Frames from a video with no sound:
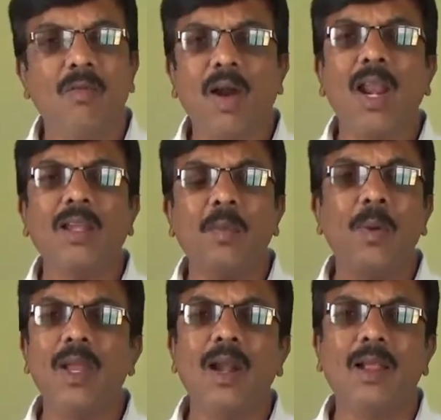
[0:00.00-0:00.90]
వాడు అట్లా
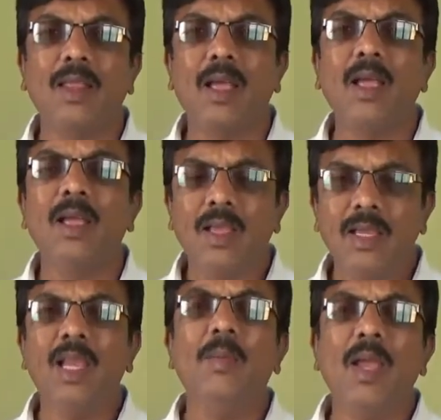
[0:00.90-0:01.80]
పోయినాడు కదా
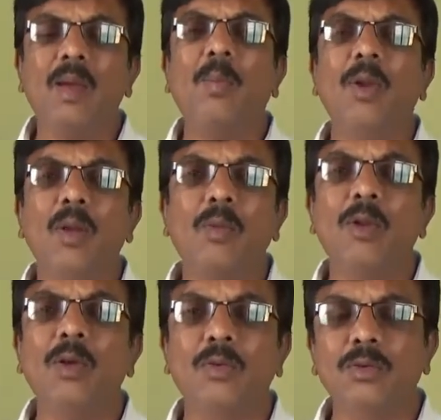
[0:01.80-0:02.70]
ఈమె
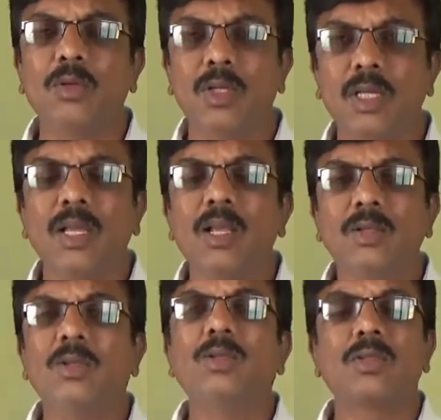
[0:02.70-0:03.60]
పొలంలోనే కూర్చొని
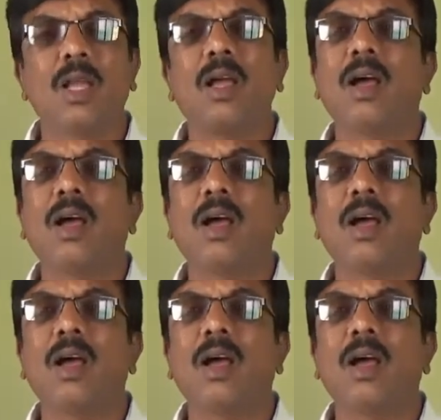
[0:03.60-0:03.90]
చూస్తా